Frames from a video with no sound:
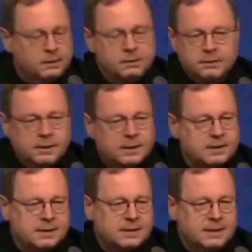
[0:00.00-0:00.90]
a otro
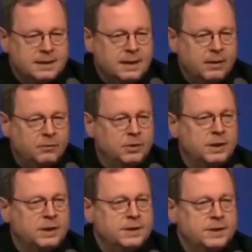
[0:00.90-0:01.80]
gato con ese
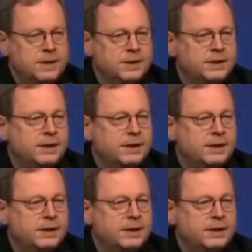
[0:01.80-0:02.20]
cuento.